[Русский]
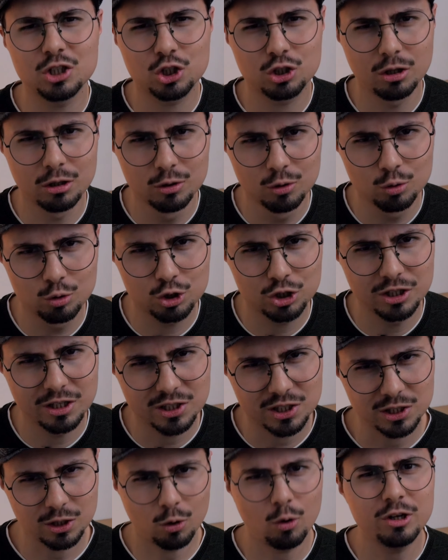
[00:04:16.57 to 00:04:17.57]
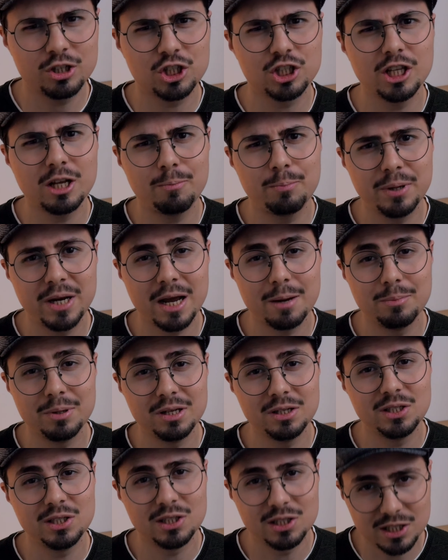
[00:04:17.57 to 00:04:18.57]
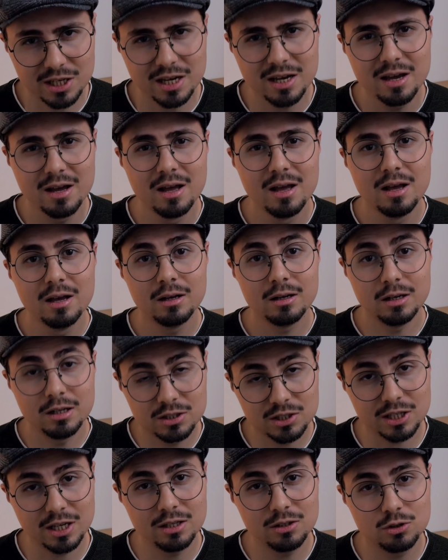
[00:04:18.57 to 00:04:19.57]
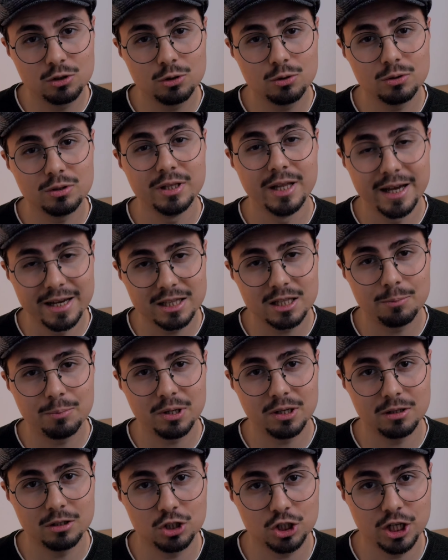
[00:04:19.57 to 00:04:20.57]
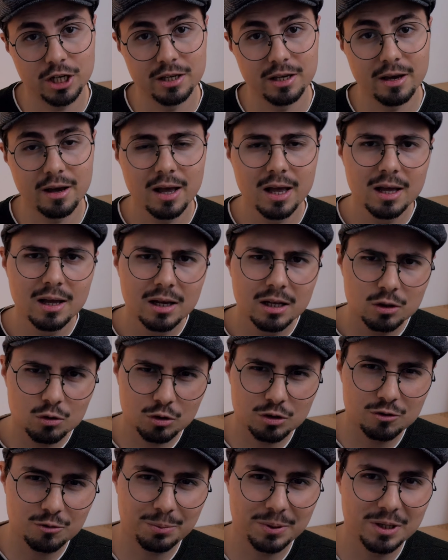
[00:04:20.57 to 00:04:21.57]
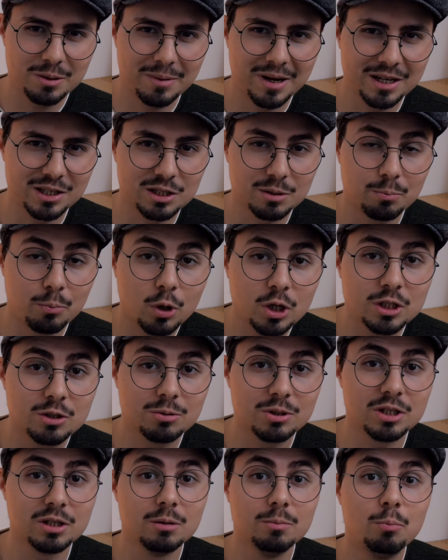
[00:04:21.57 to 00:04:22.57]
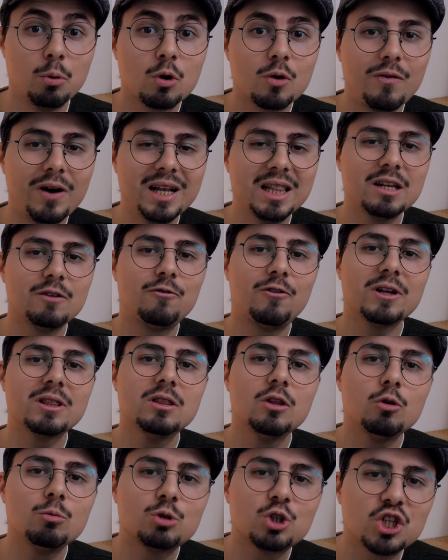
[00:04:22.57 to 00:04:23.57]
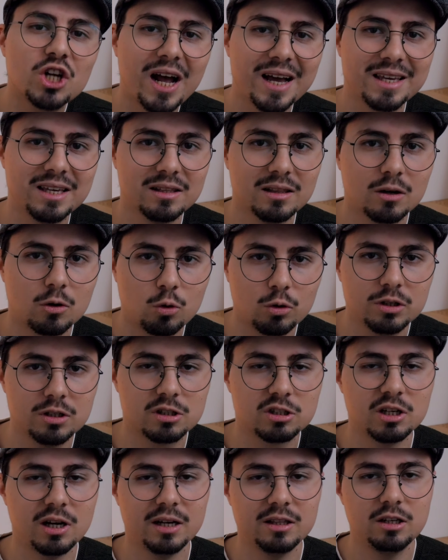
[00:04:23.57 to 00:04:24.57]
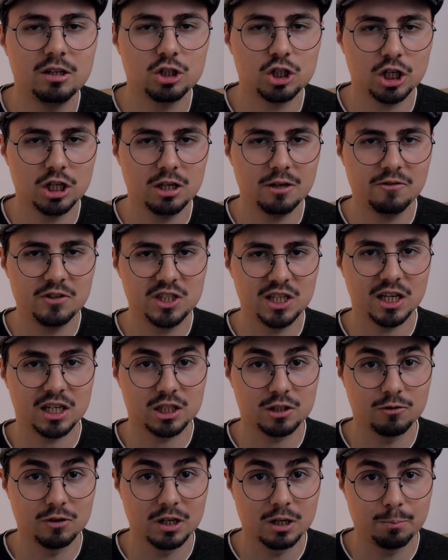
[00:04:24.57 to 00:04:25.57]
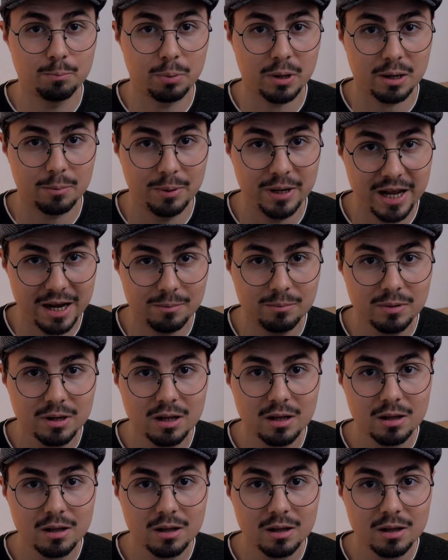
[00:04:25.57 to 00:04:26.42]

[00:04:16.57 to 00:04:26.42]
что нужно срочно приобрести лицензию на это приложение. То есть вы понимаете, пользователь буквально в одном шаге находится от решения всех своих проблем,